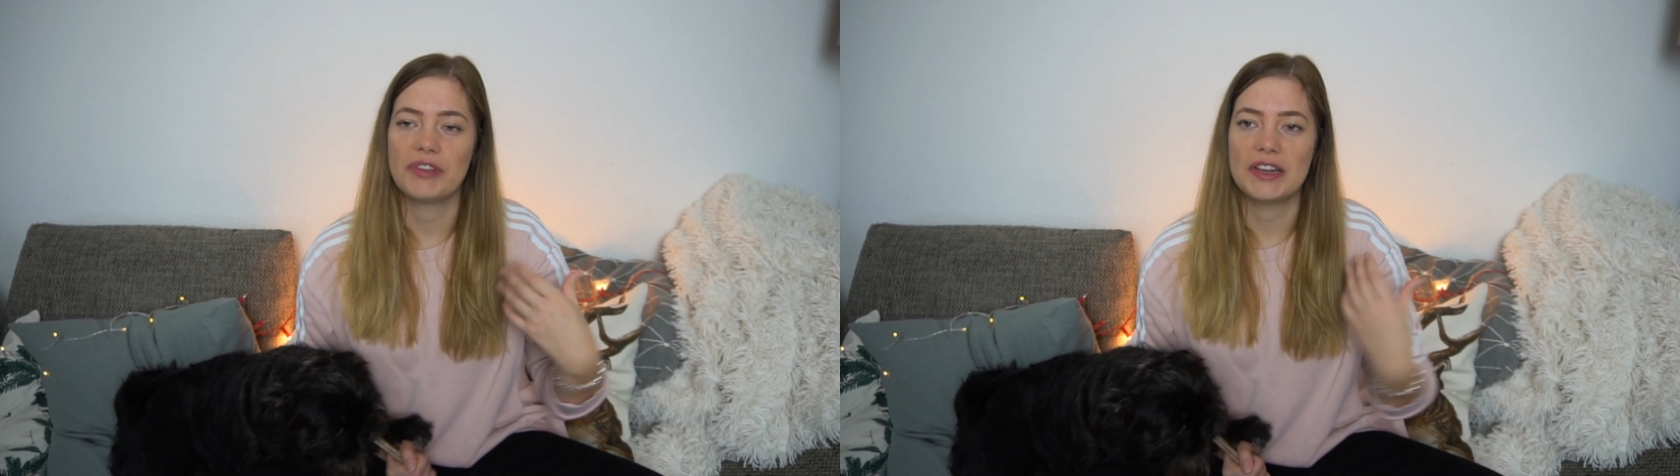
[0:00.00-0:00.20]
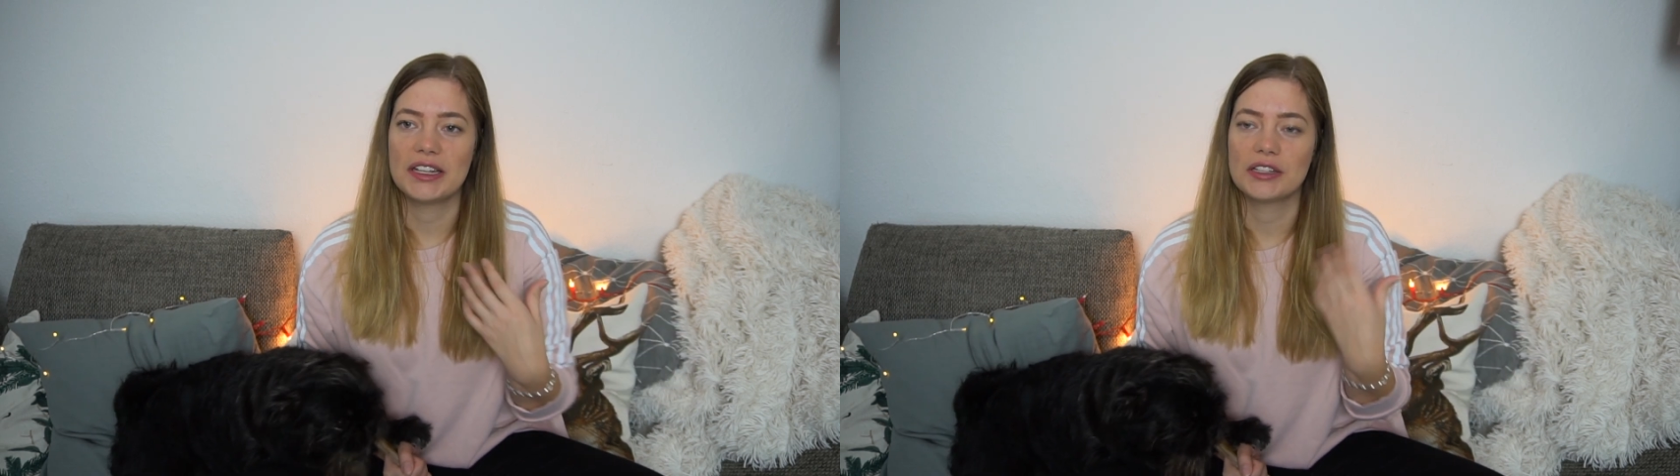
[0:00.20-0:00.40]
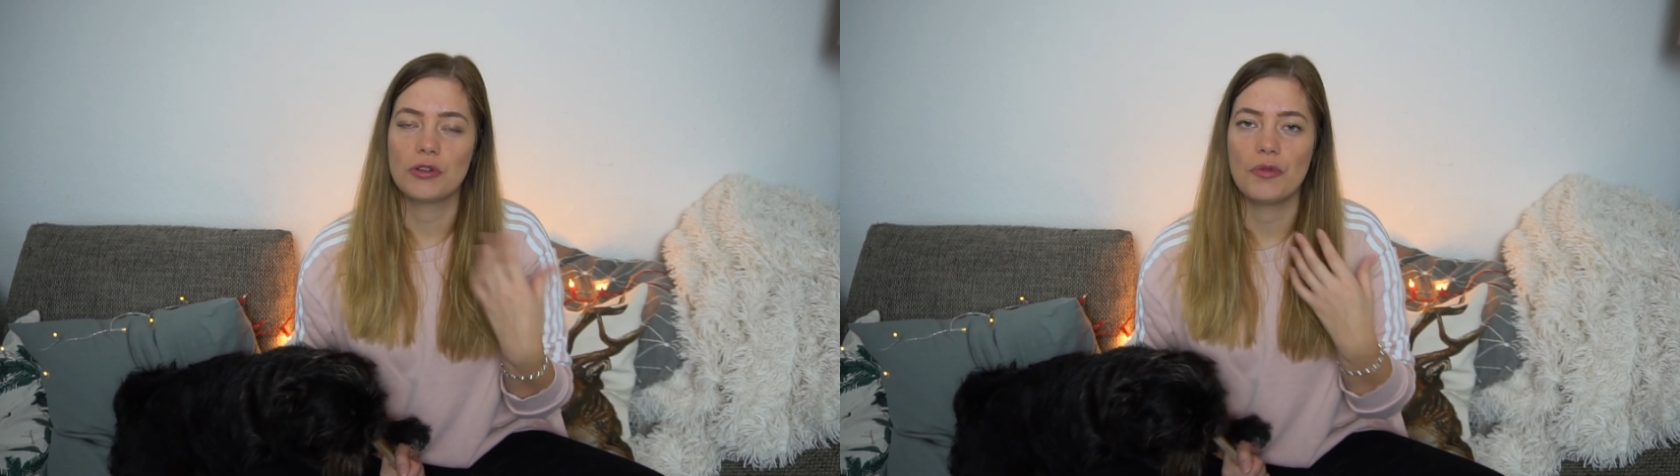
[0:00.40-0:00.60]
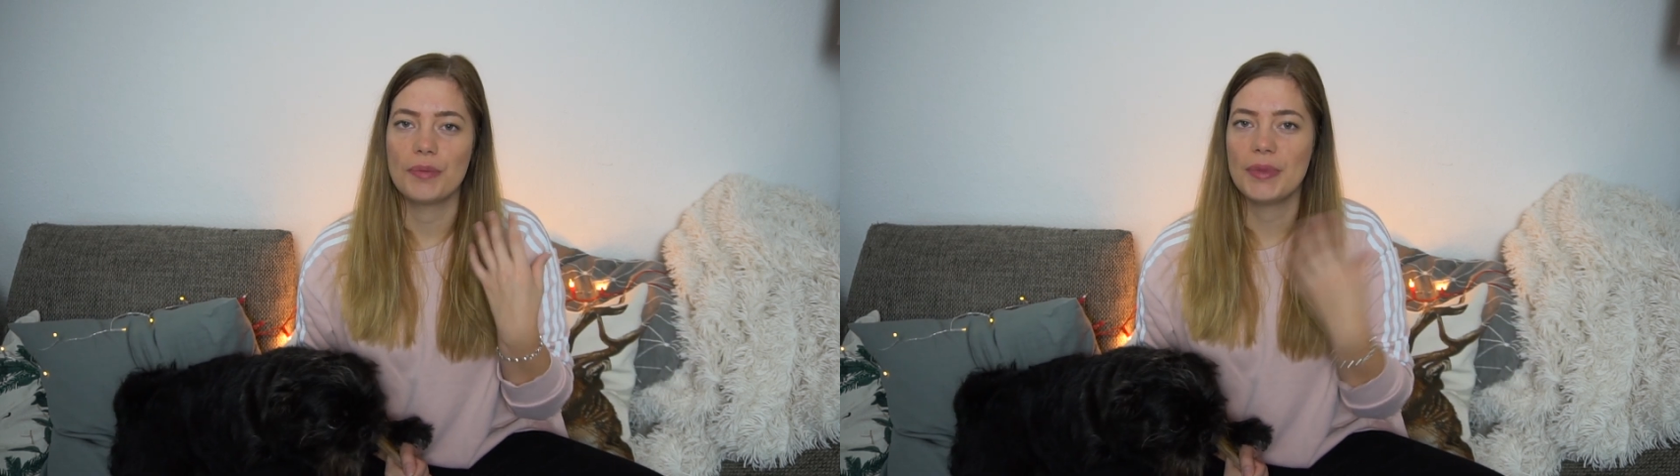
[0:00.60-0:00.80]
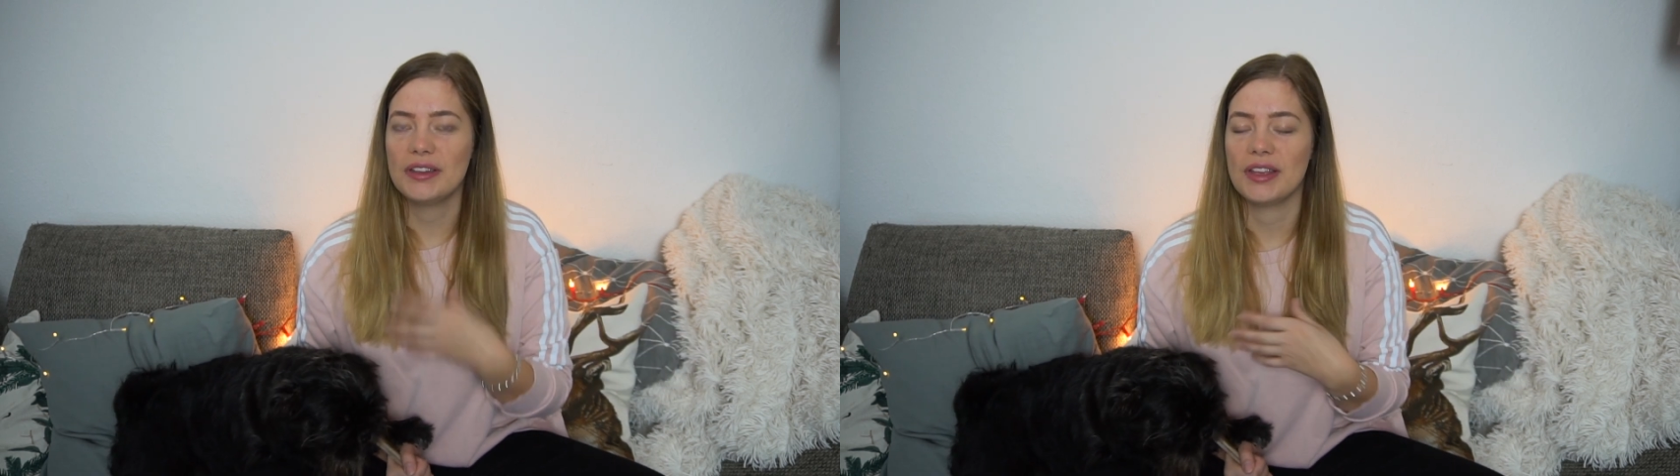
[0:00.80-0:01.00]
Wenn ich jetzt
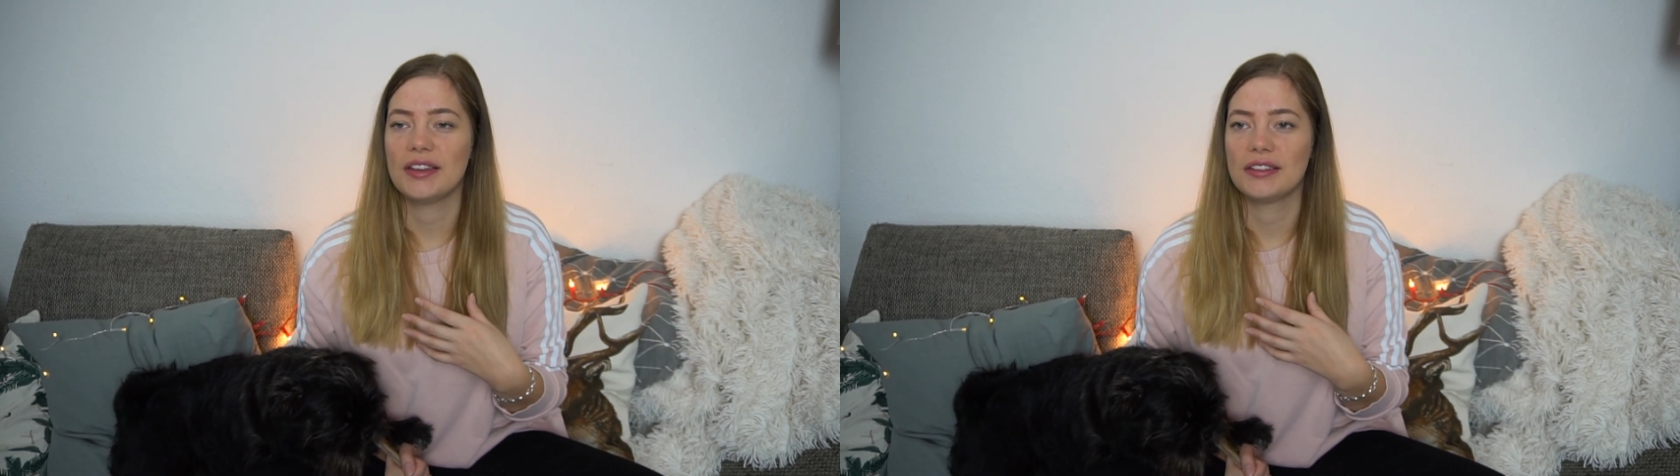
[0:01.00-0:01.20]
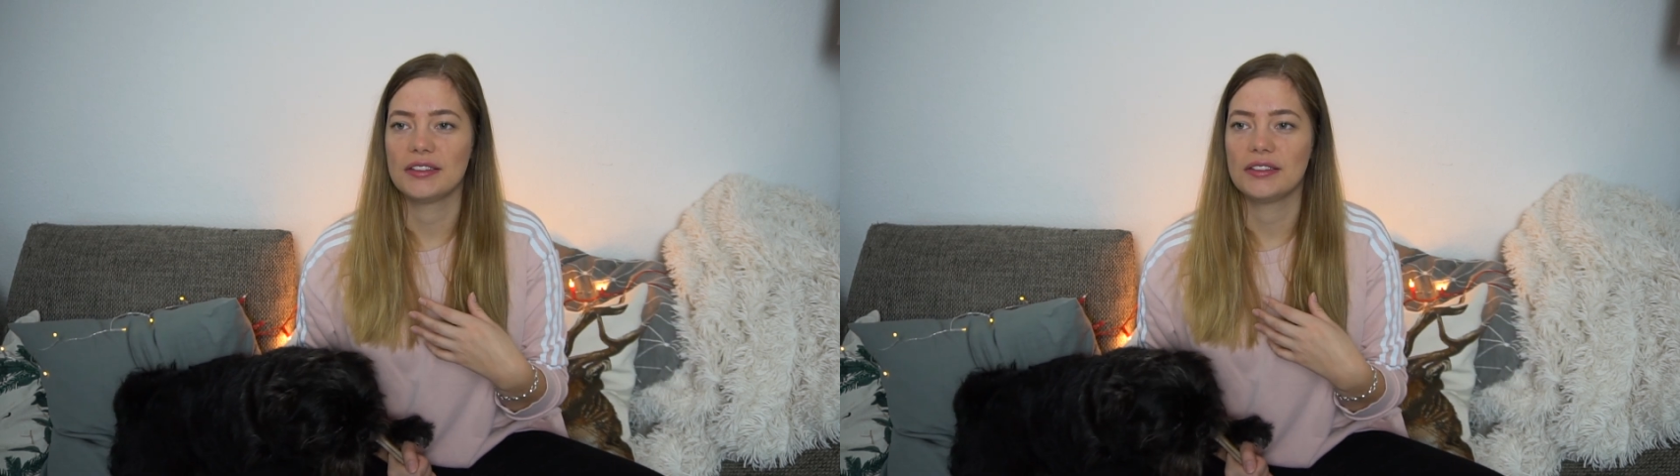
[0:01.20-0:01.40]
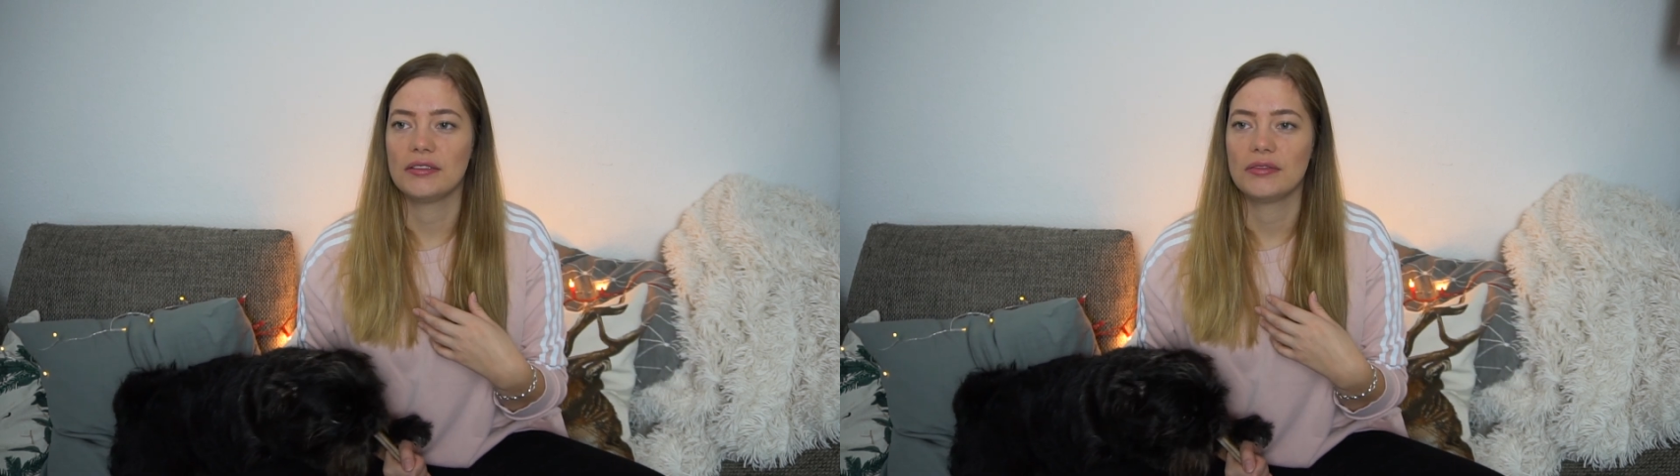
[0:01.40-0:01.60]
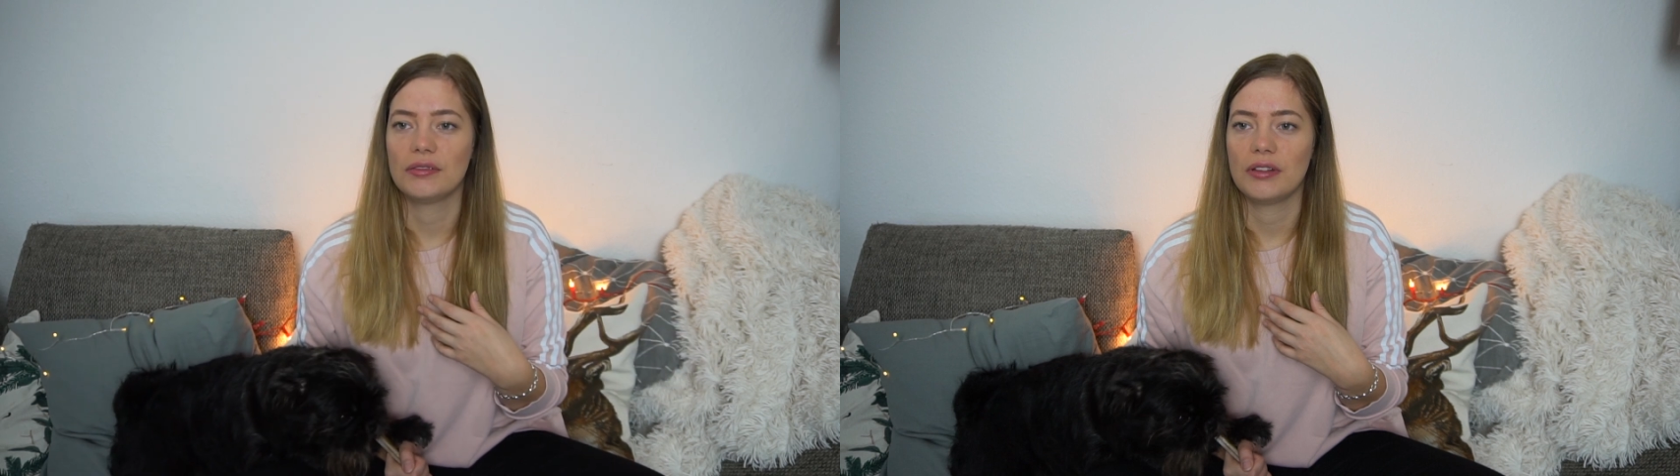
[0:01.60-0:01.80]
Kobi mit hätte,